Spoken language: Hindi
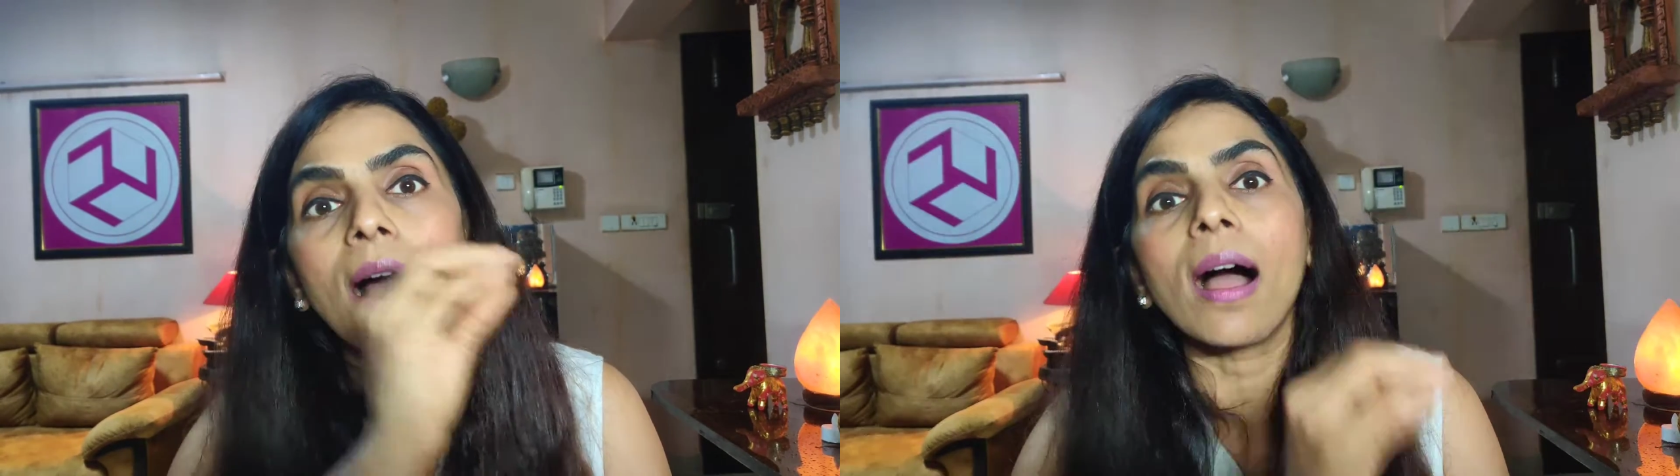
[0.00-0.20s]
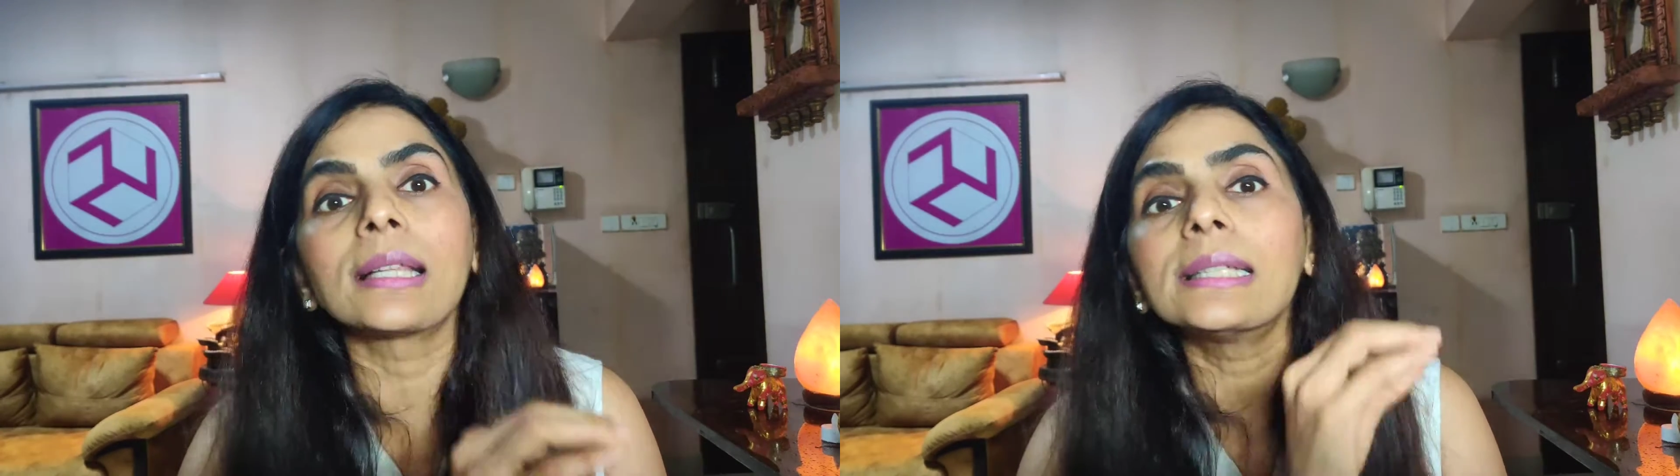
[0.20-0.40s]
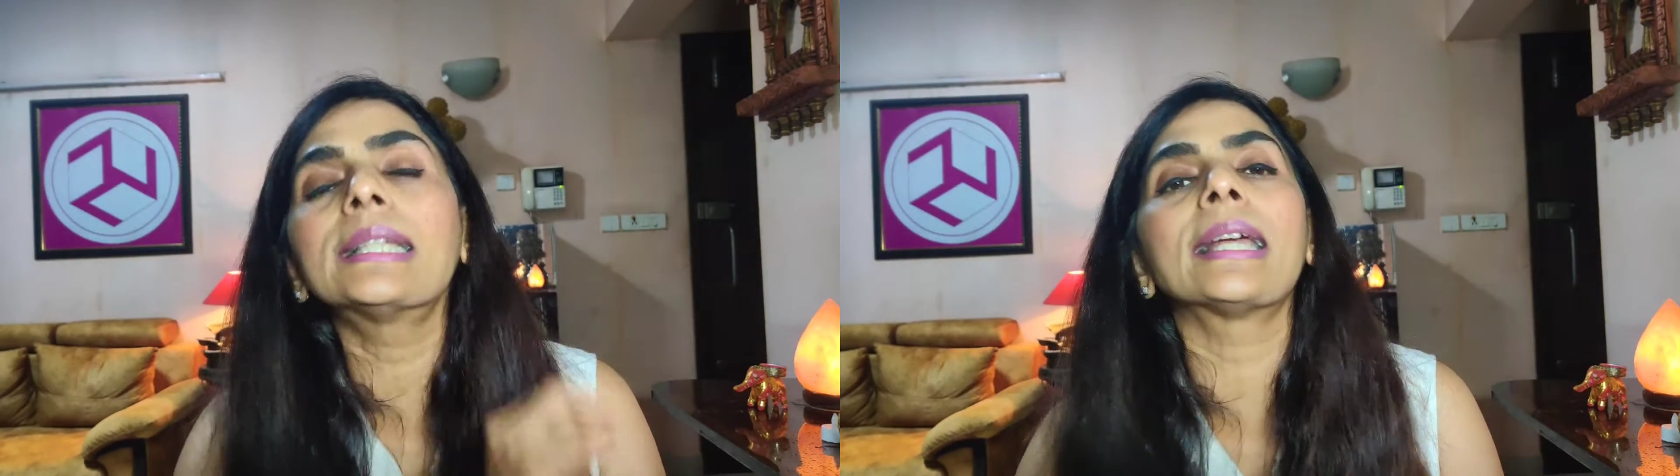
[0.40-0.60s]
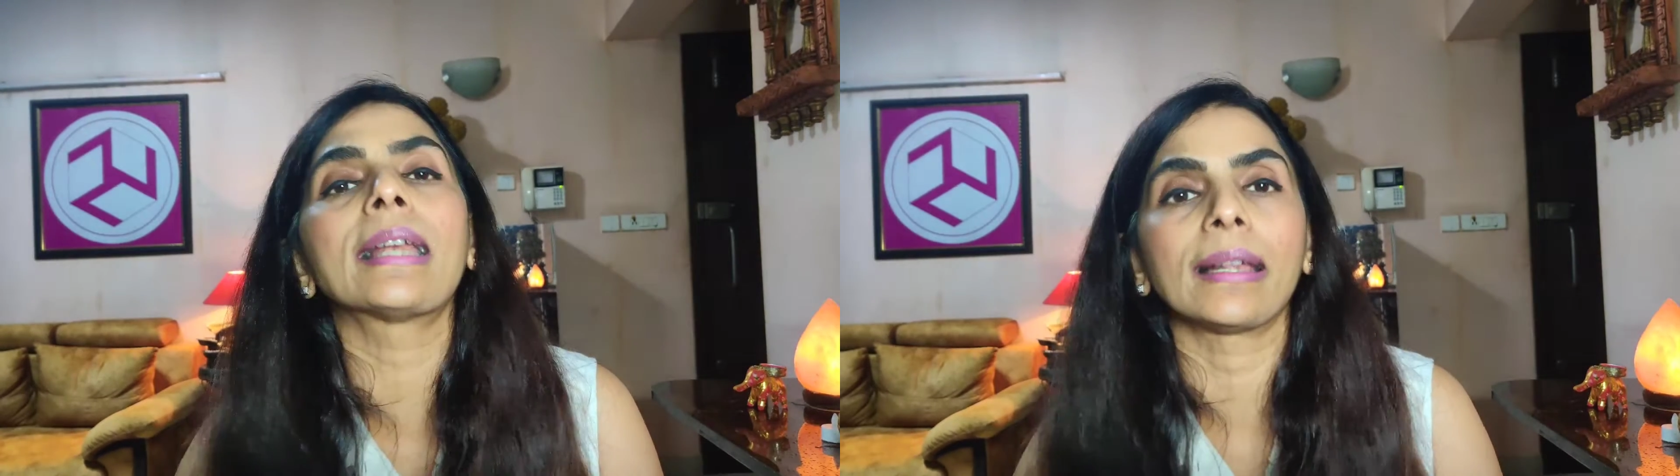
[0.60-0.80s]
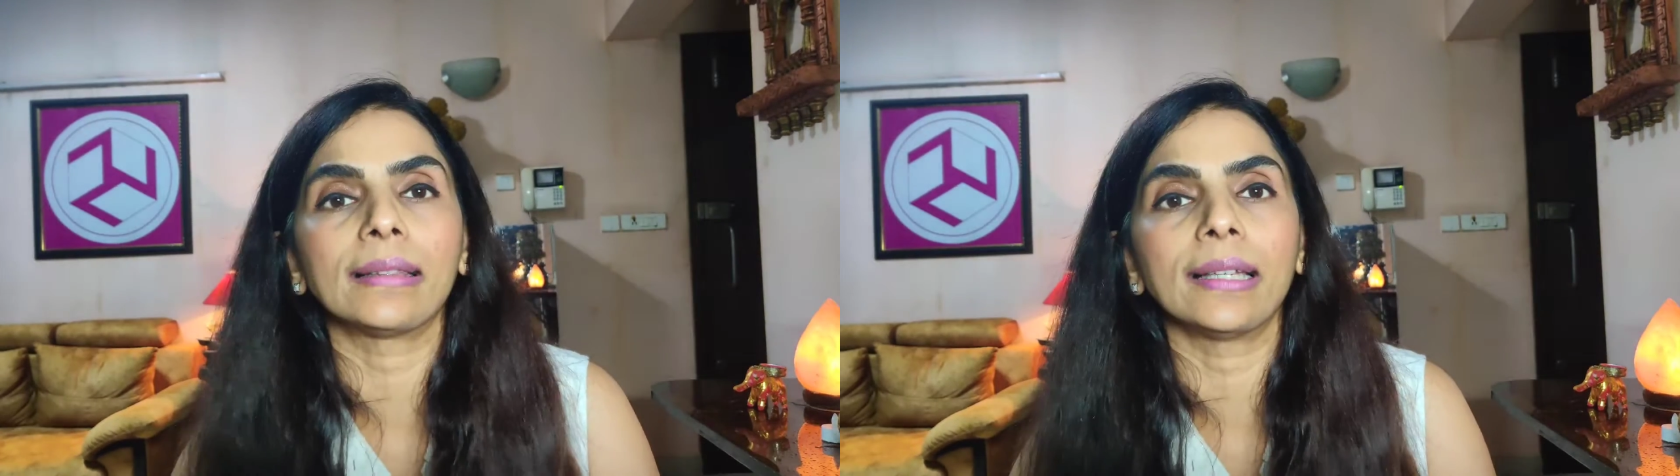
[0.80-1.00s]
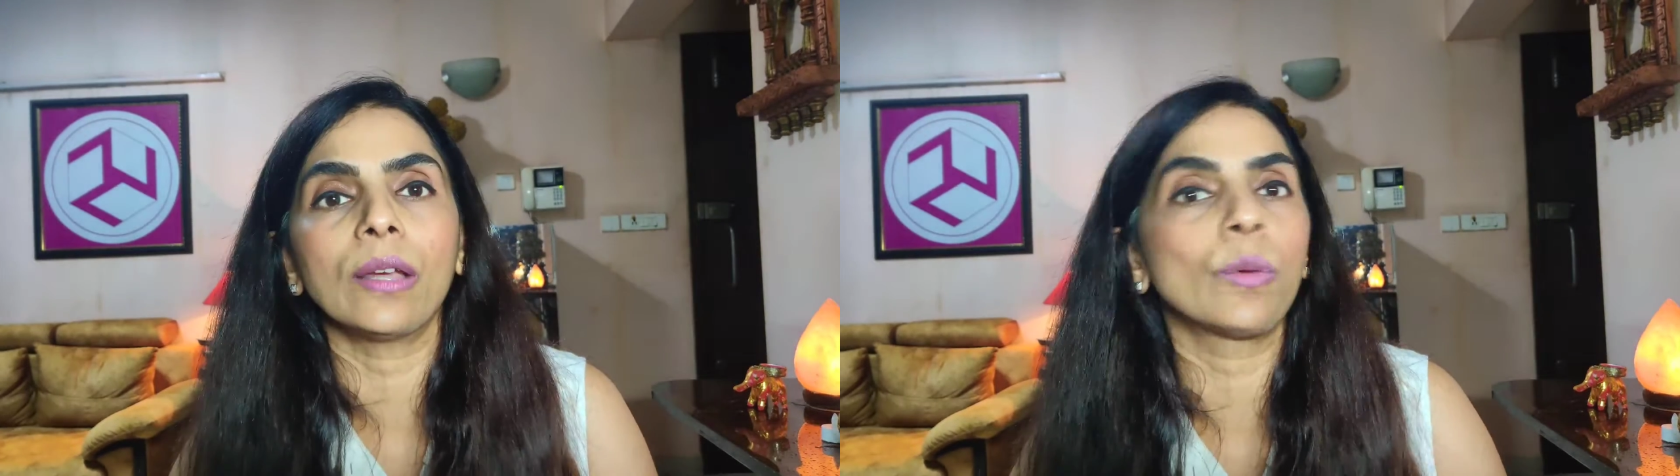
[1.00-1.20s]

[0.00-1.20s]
आदतें रहती है